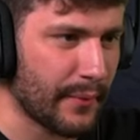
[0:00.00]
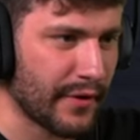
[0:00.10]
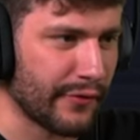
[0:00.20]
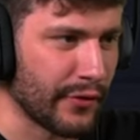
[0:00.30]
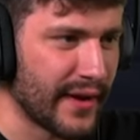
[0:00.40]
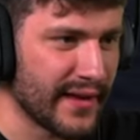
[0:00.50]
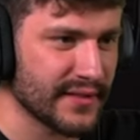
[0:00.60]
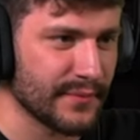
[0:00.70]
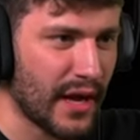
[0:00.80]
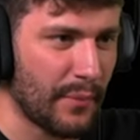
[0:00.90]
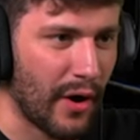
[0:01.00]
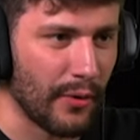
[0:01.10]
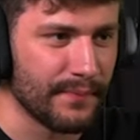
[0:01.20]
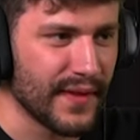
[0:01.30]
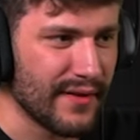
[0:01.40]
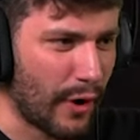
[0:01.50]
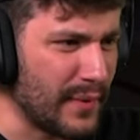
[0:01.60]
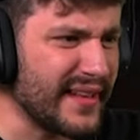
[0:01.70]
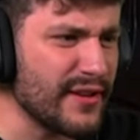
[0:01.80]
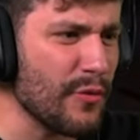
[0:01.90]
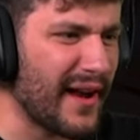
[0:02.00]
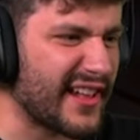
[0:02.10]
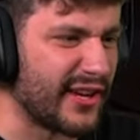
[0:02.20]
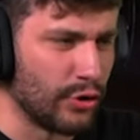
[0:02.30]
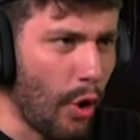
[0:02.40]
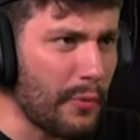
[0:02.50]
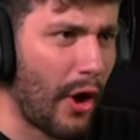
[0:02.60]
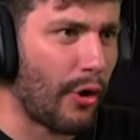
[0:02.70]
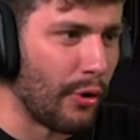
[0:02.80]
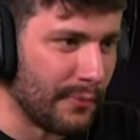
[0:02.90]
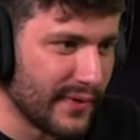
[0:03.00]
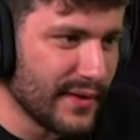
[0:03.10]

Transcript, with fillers: habe ihn äh, gefunden, er ist im Nachbarraum. Warum liegt hier überall Knoblauch rum?